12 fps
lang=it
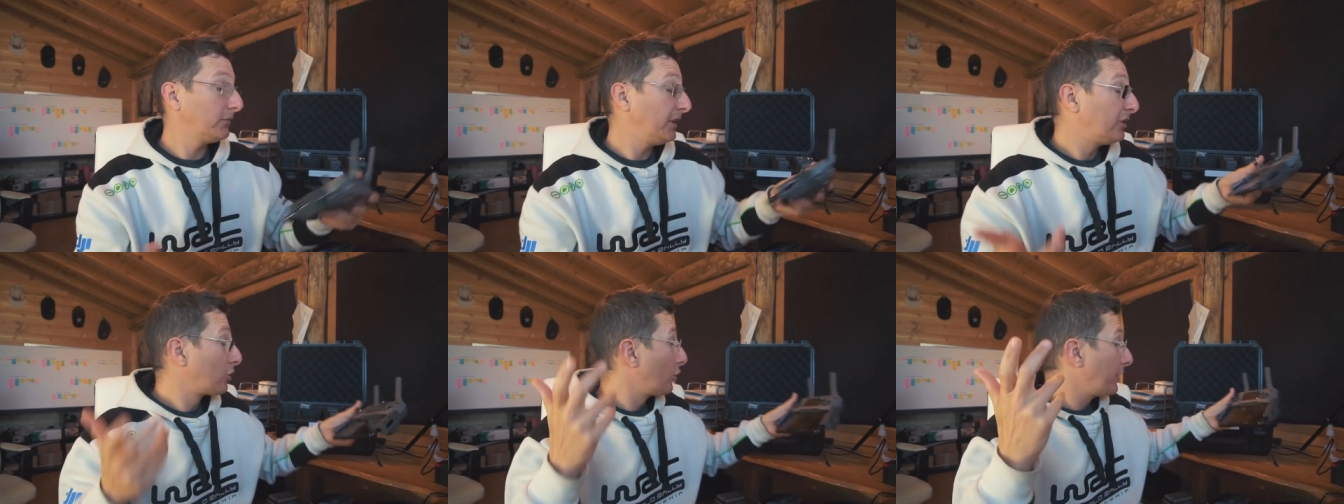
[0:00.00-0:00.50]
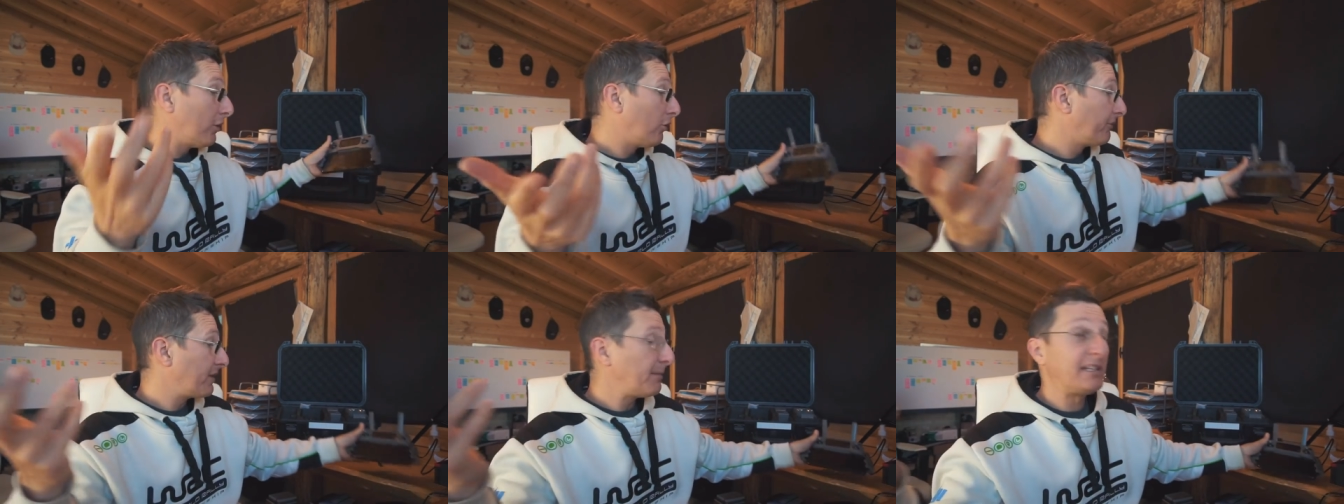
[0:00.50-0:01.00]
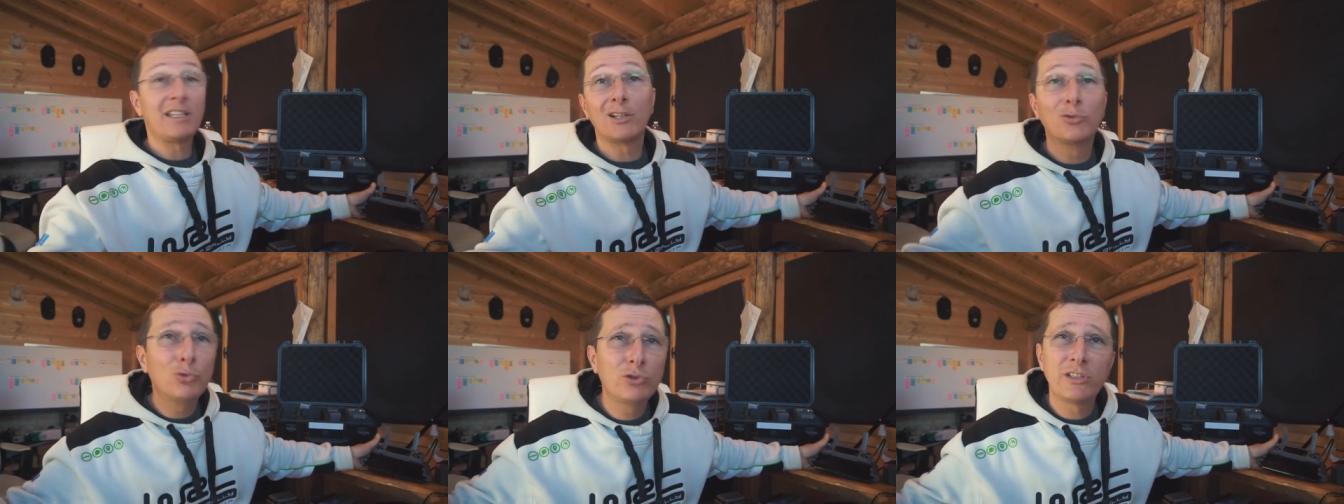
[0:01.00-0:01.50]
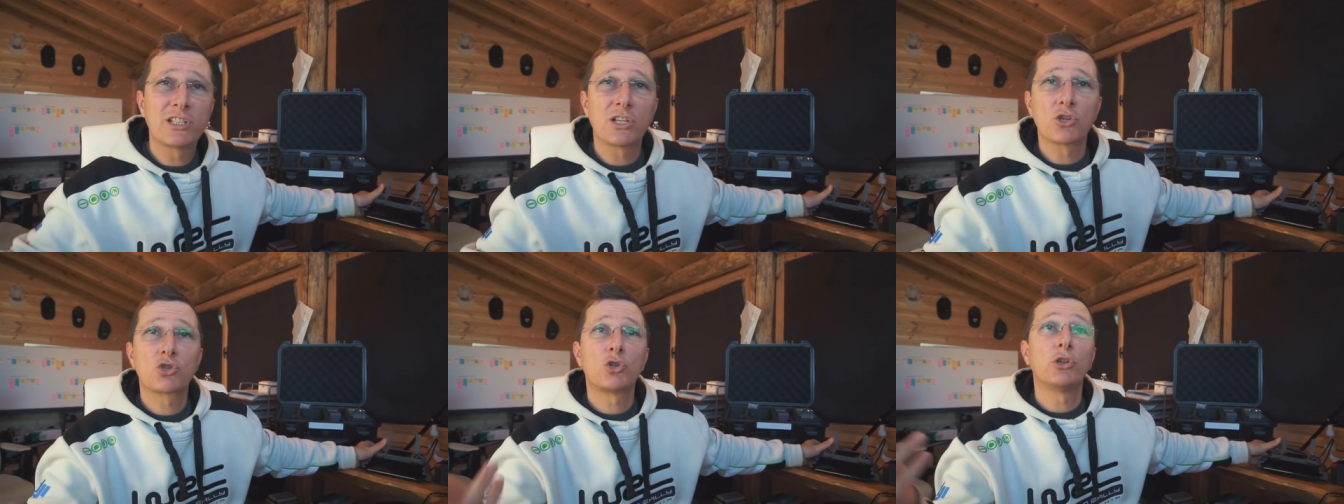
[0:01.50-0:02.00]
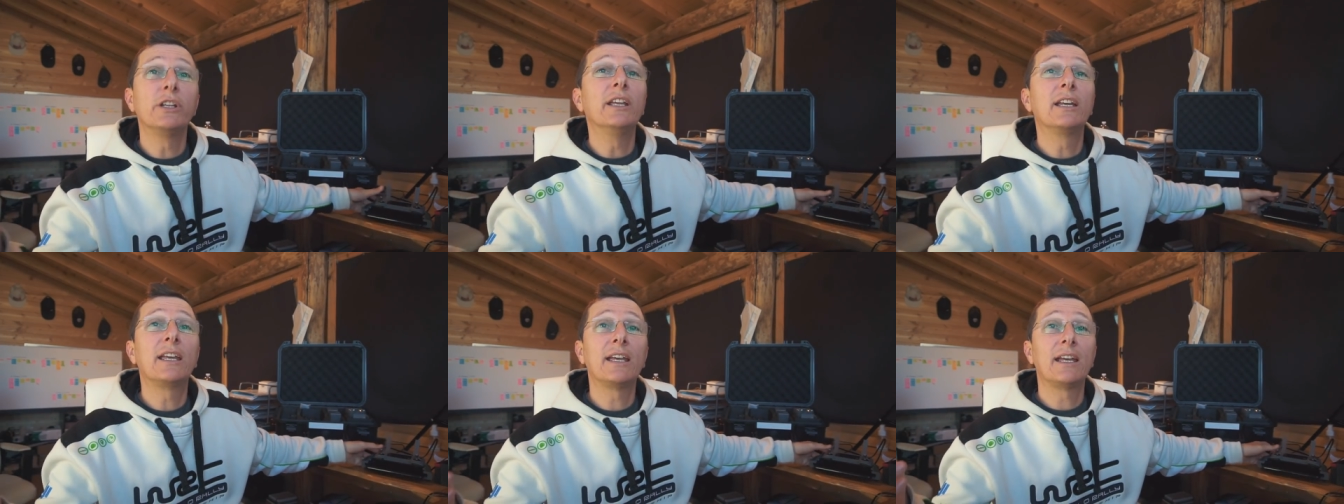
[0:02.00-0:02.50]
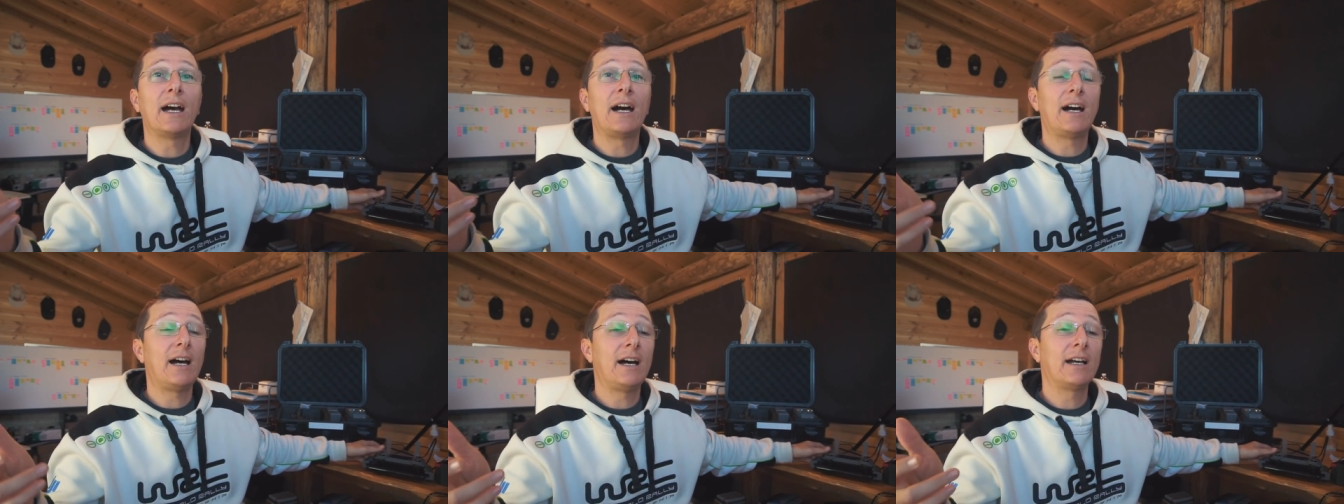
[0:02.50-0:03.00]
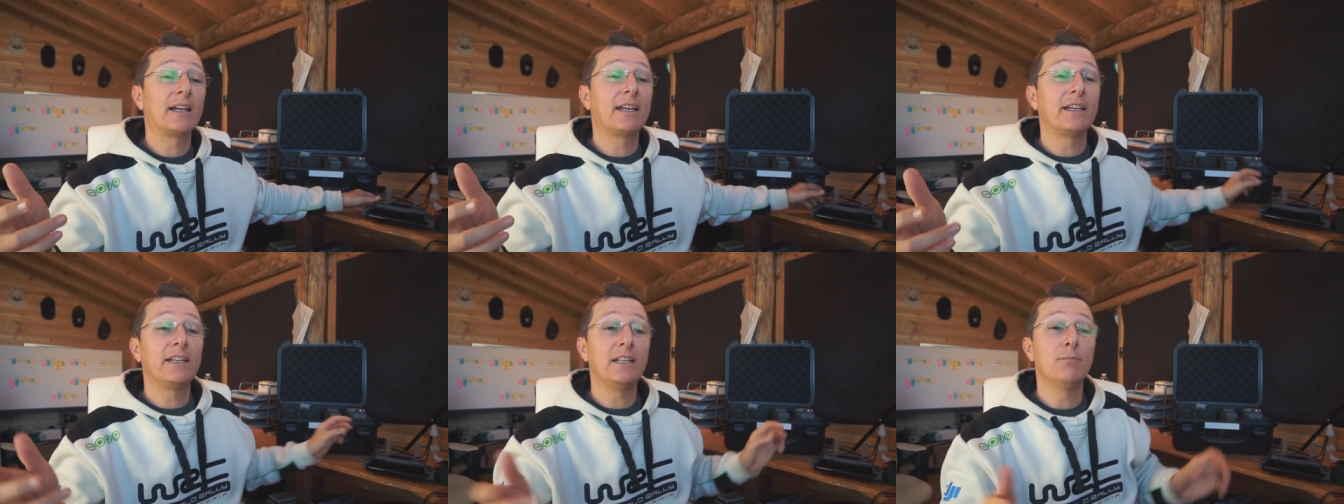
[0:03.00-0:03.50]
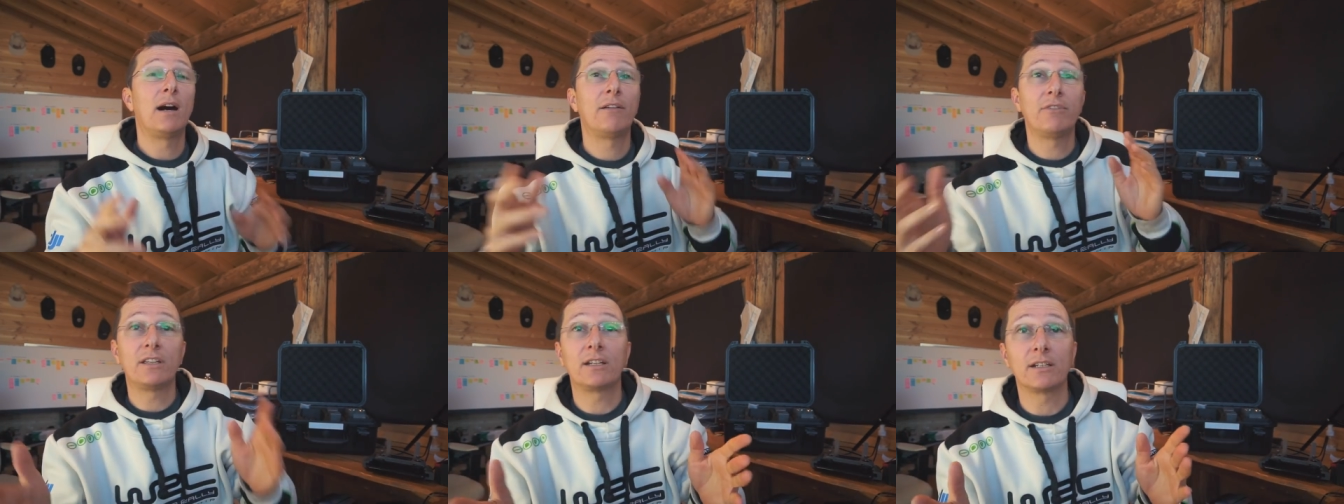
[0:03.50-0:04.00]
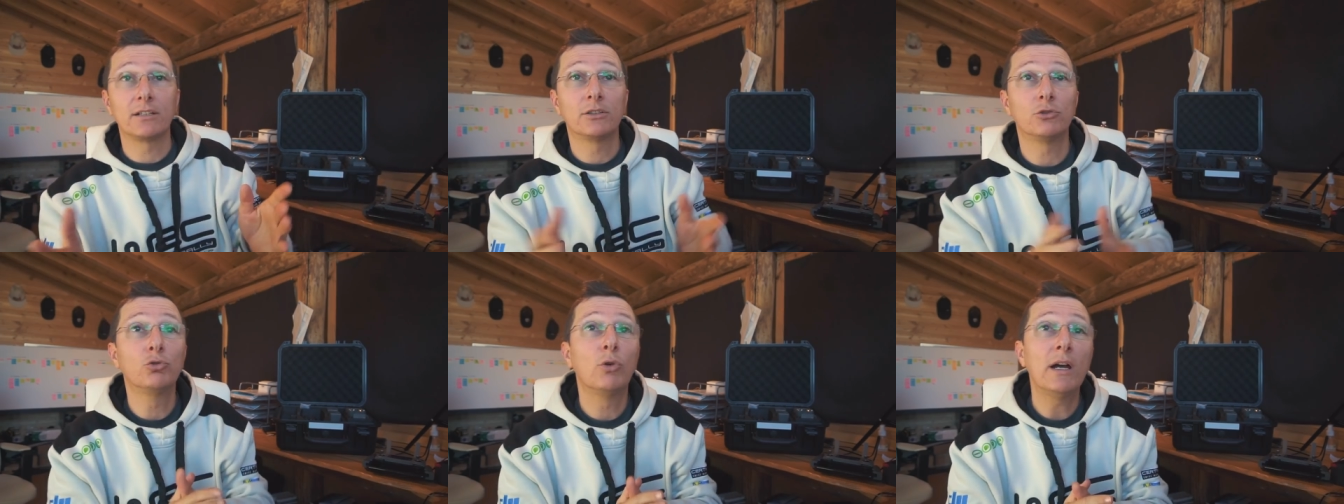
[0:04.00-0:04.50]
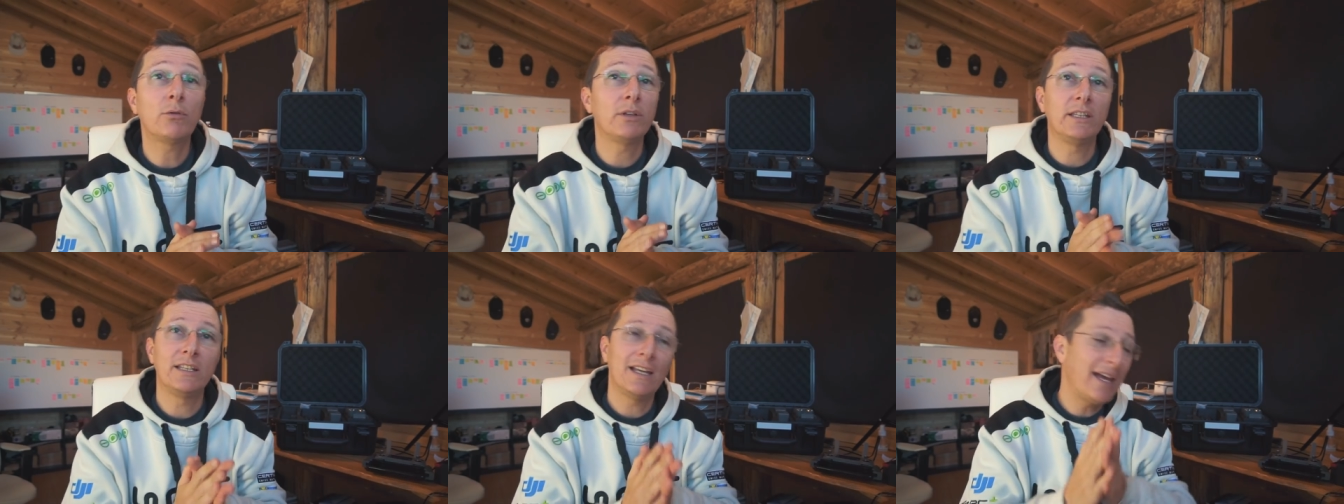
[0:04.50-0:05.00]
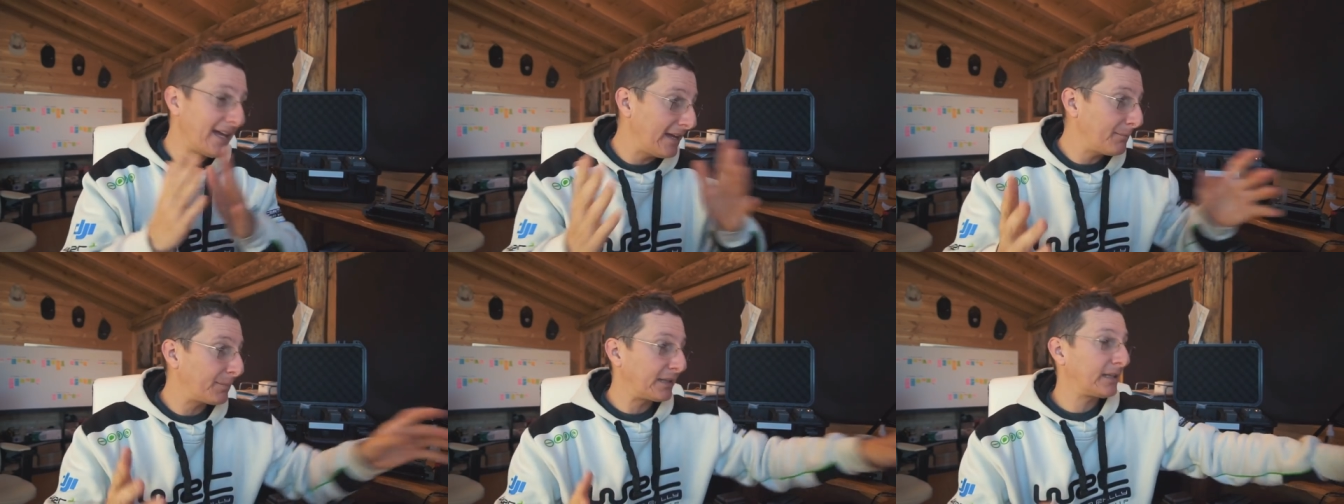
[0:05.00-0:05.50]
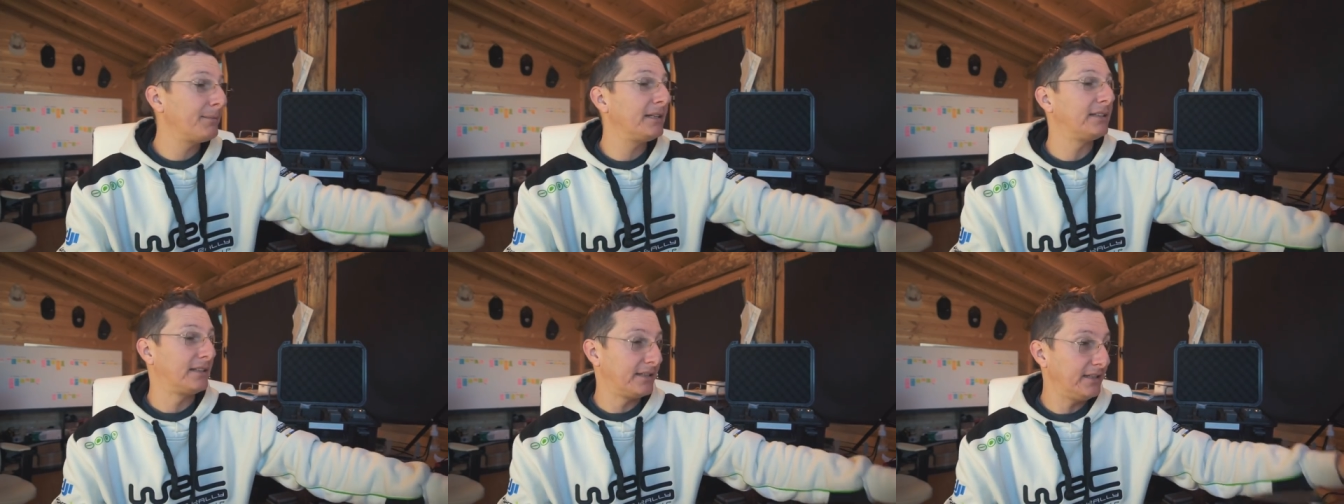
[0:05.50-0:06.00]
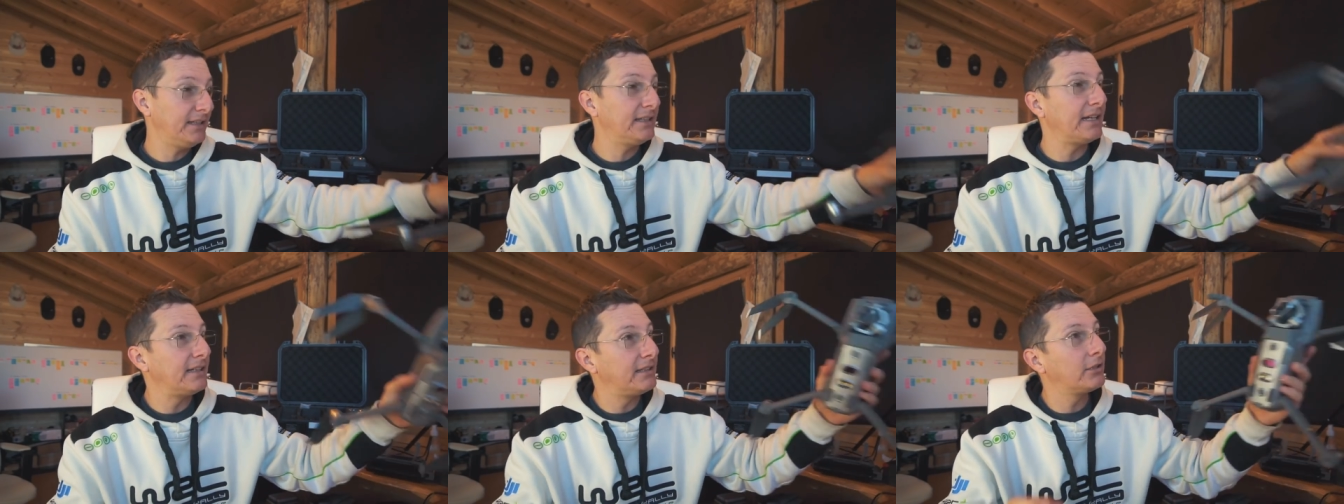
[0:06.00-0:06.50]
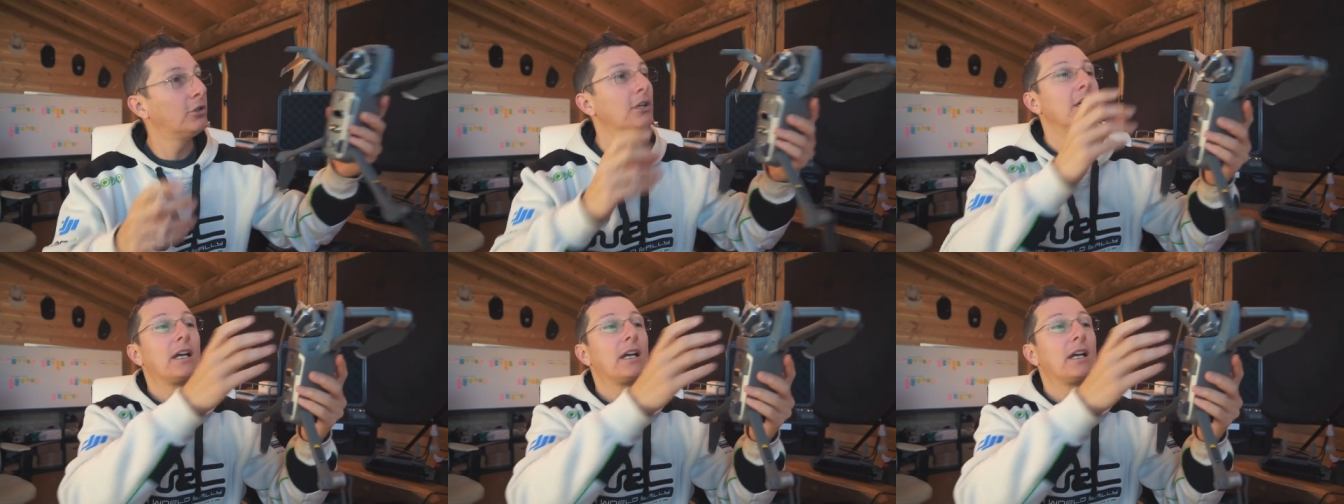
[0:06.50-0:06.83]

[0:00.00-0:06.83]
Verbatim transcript: Il drone ovviamente ha tutti i sensori che ha anche il Mavic 2, quindi è praticamente identico,